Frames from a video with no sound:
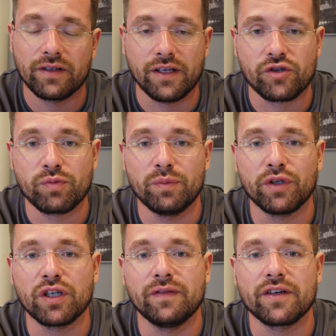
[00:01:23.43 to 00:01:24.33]
też
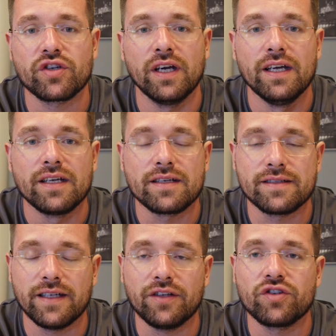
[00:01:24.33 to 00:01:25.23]
publikować
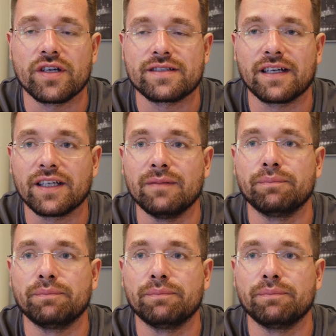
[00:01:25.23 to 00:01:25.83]
zdjęcia z takim